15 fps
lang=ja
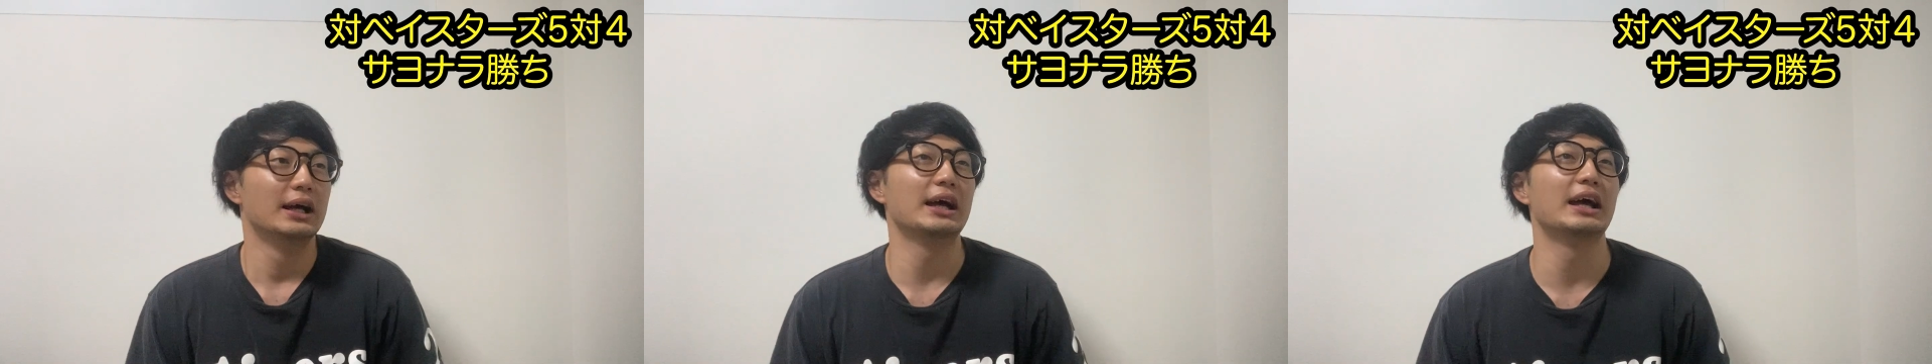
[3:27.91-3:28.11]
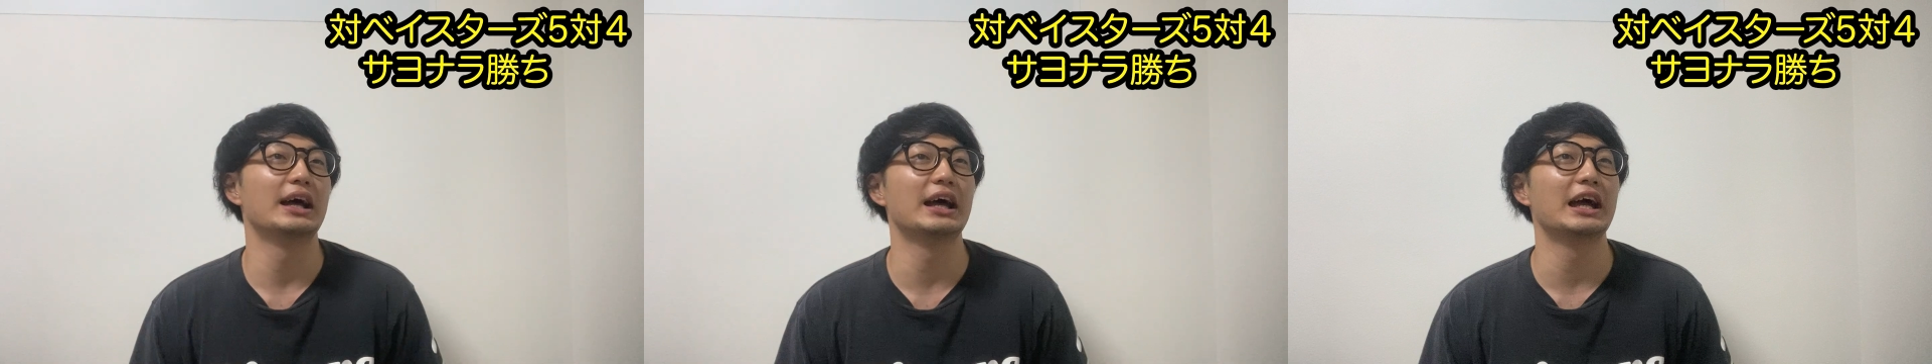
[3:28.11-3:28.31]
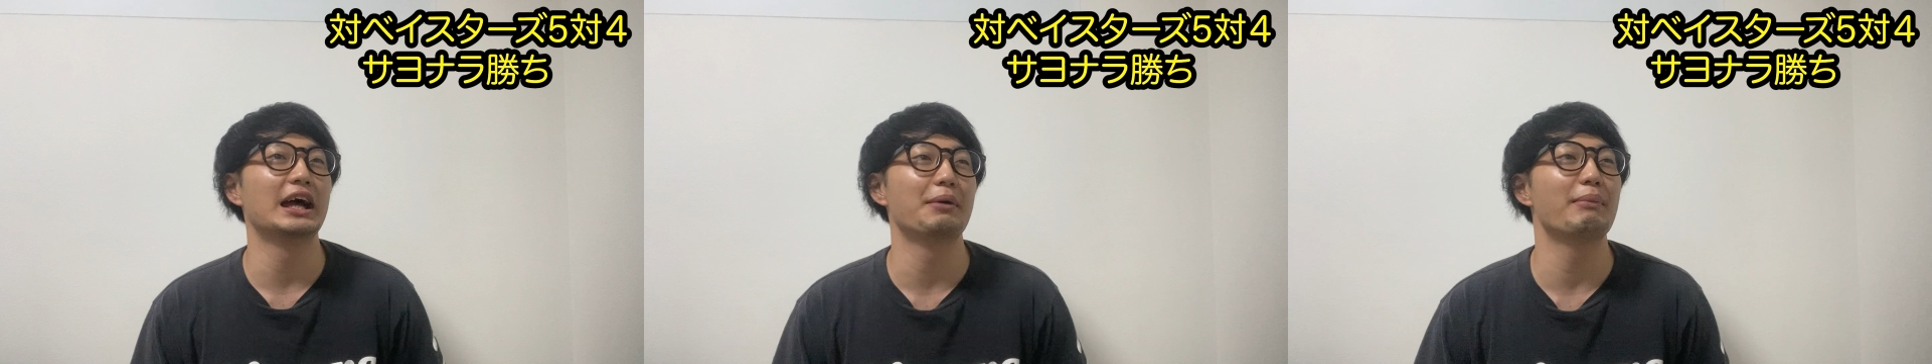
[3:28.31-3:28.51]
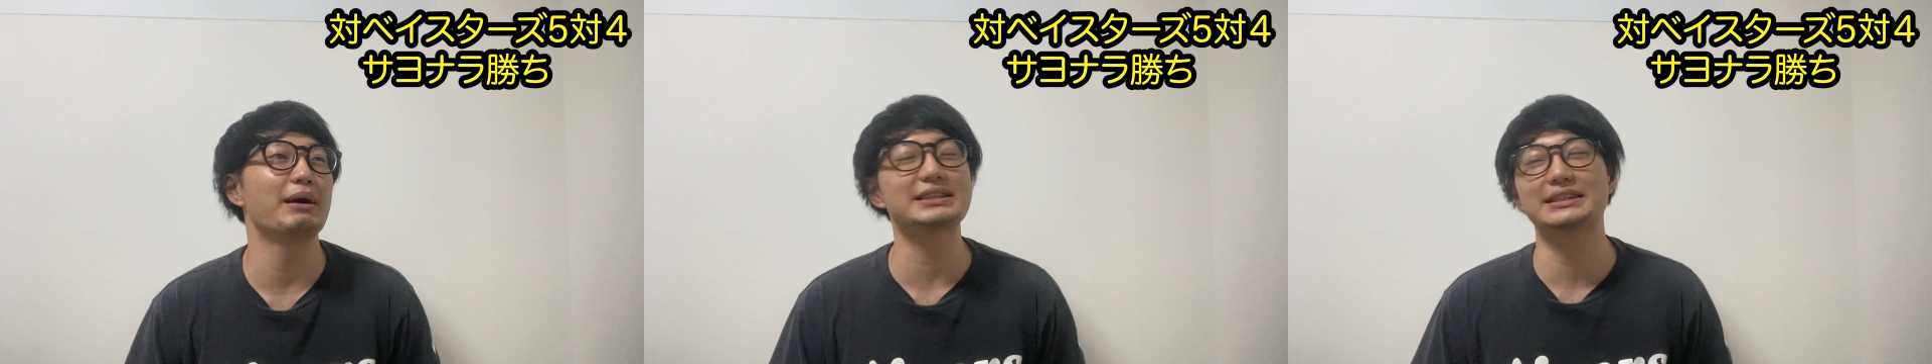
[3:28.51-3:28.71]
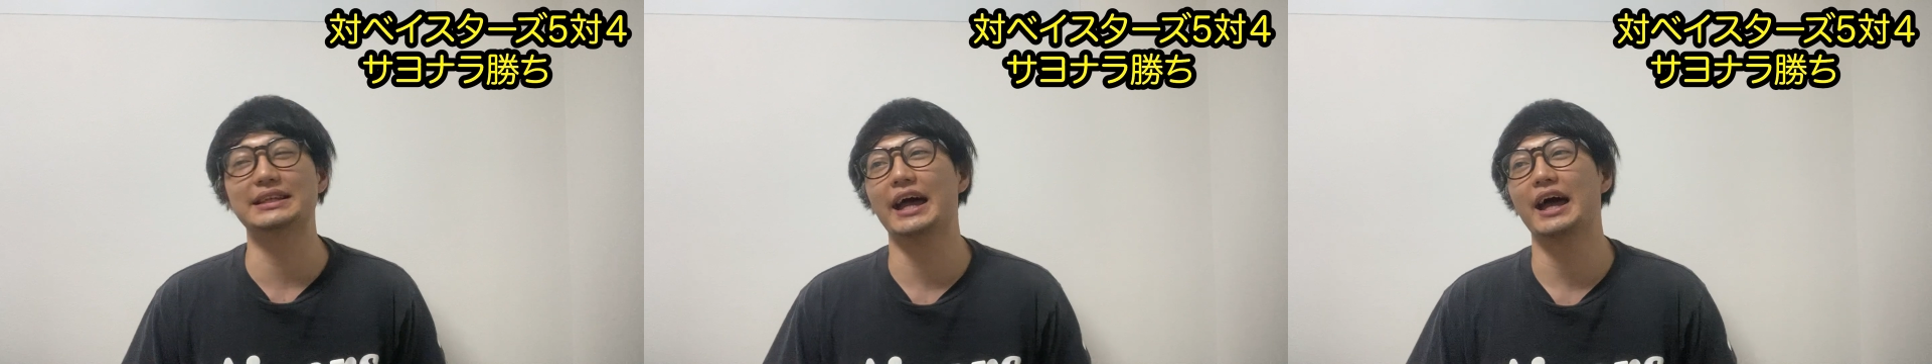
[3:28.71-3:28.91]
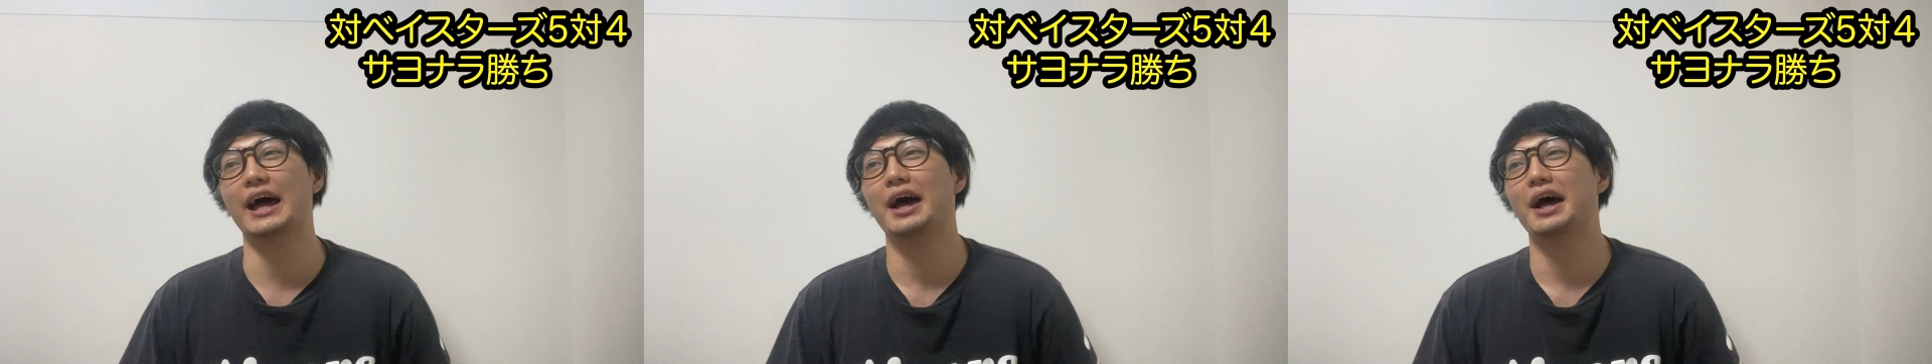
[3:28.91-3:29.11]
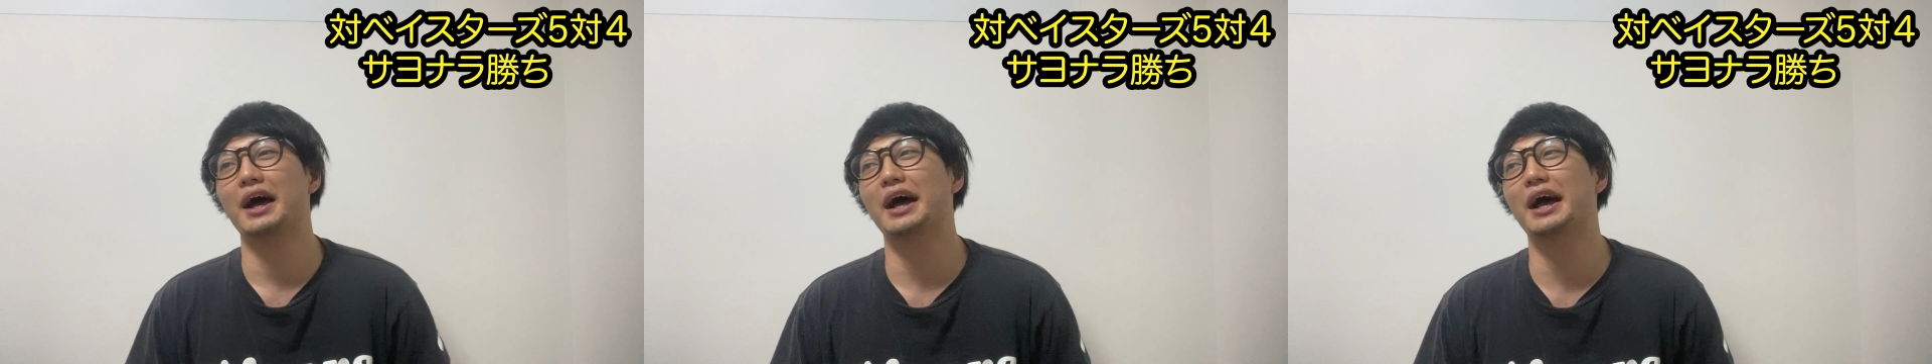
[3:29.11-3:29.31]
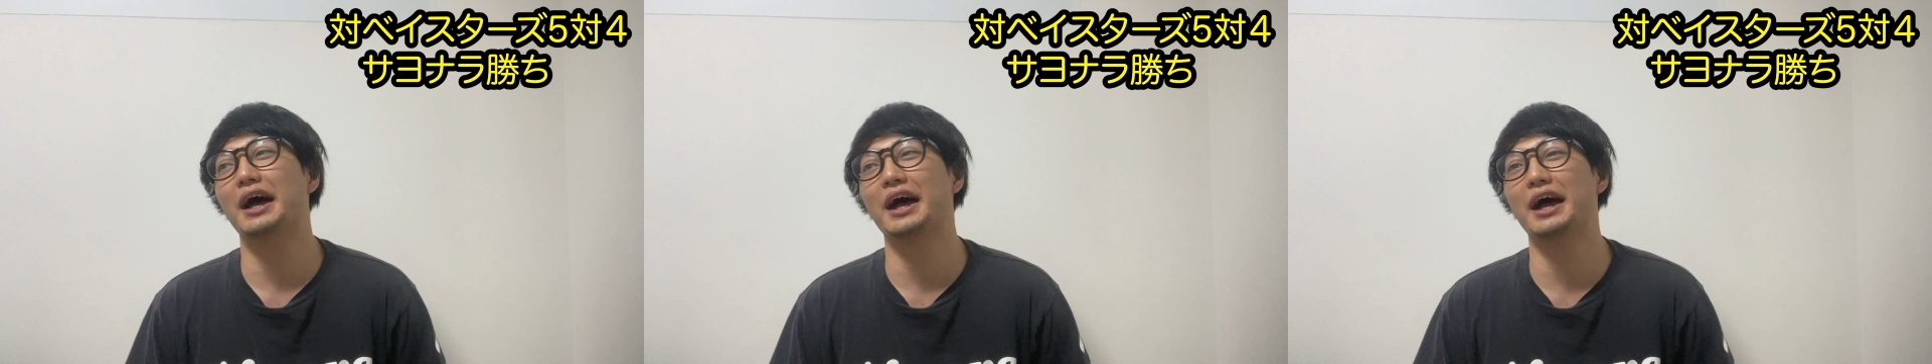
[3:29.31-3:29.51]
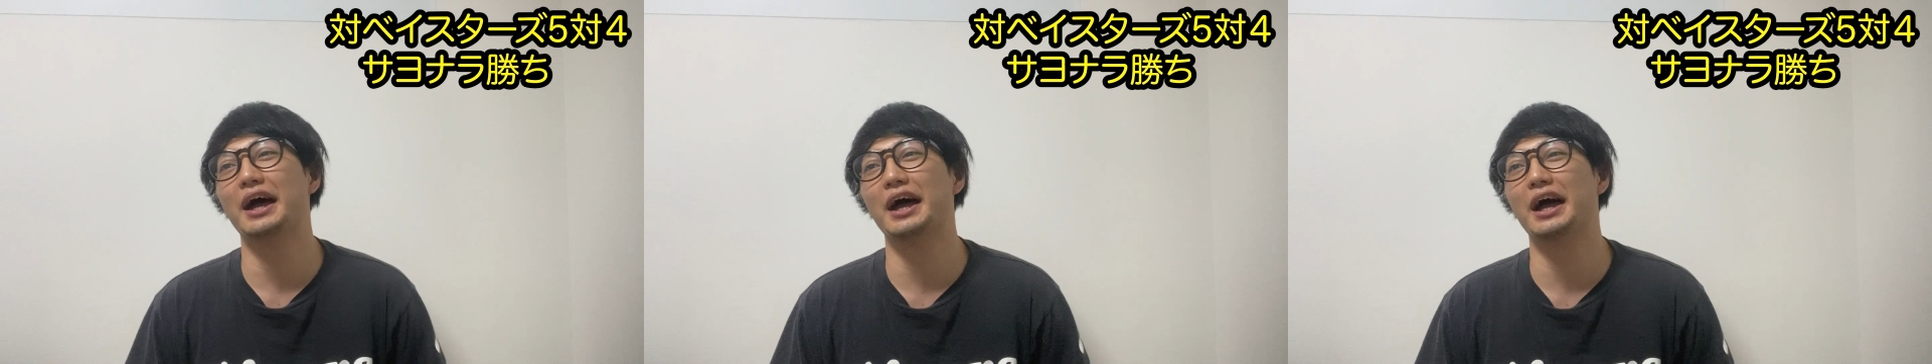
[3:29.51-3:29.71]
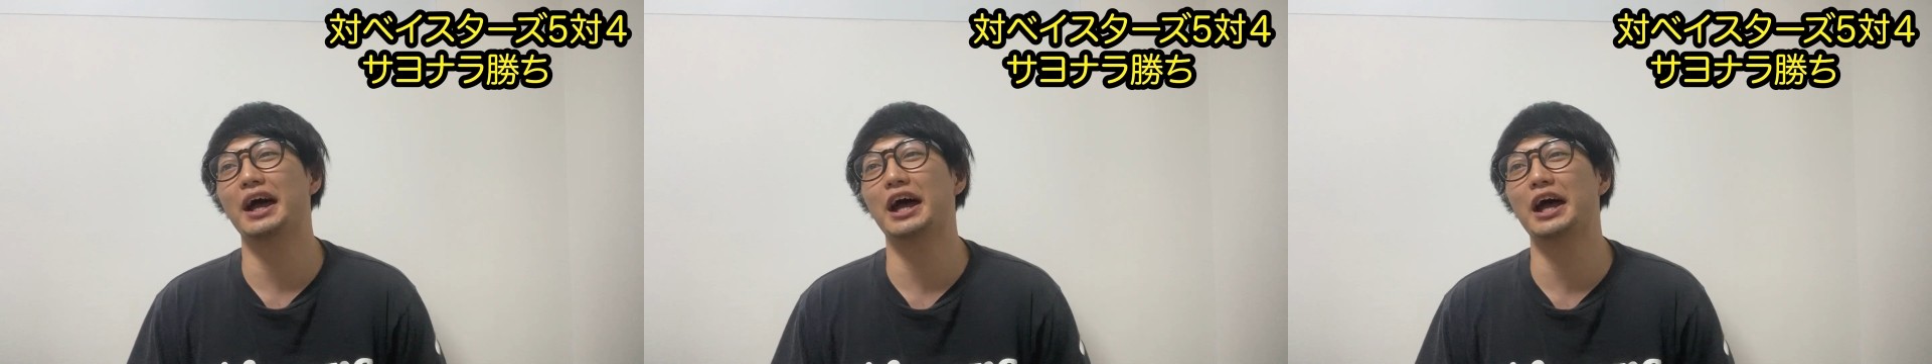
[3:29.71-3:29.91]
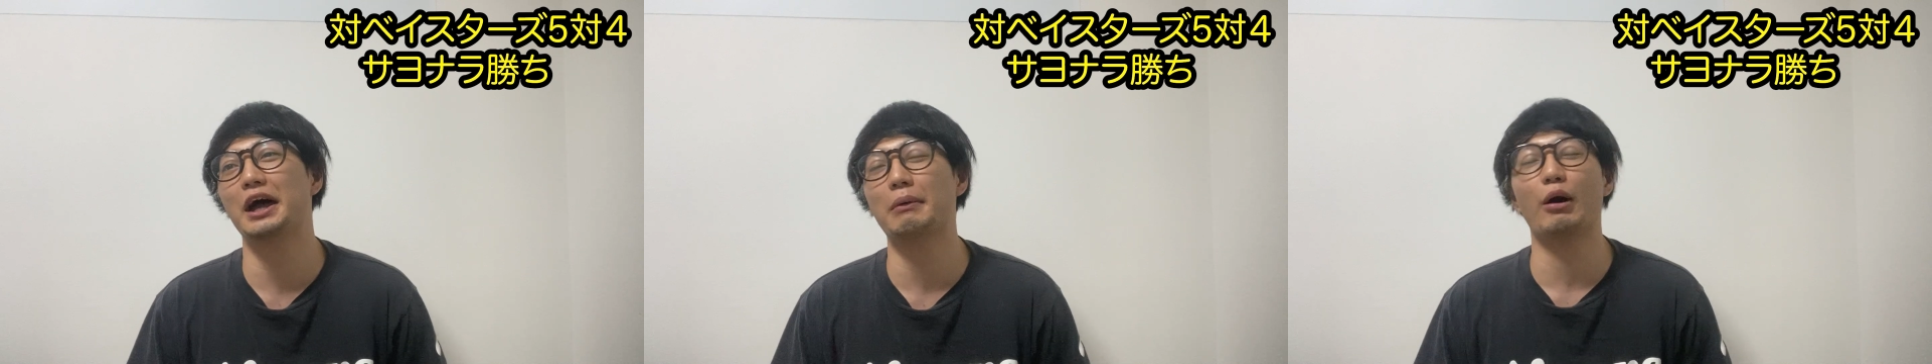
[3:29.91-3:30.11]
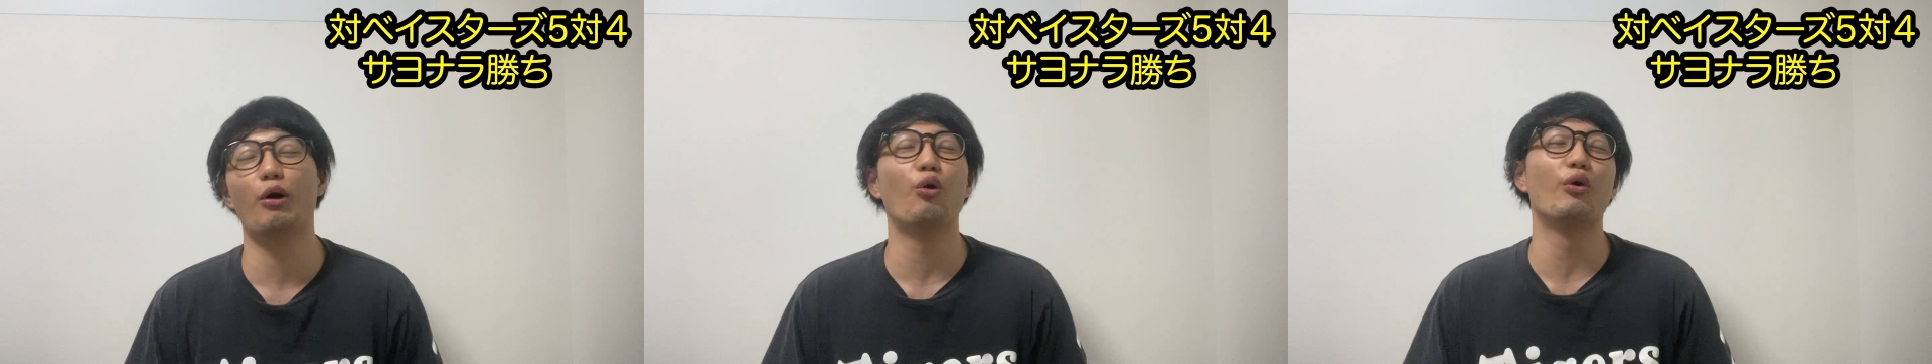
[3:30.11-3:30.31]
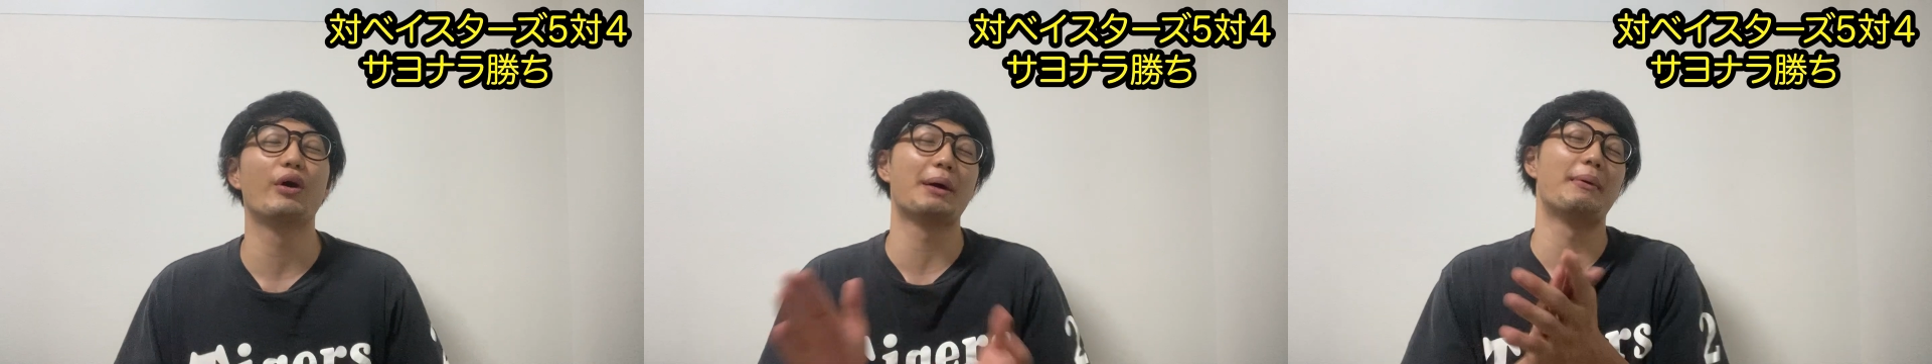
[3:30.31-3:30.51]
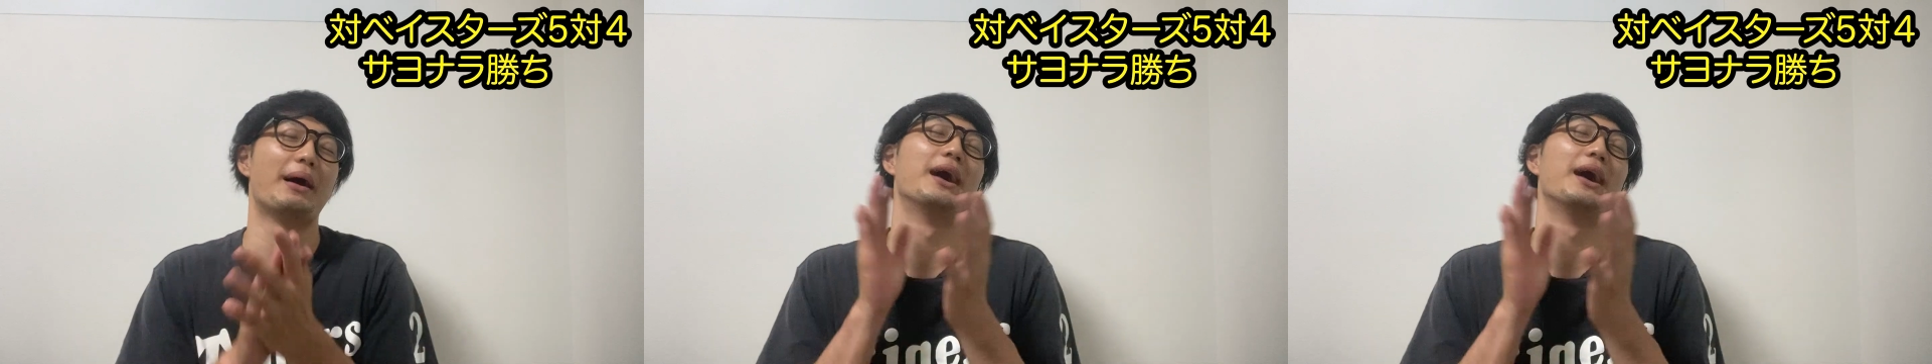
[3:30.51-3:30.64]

えー、まずね、えー、大山。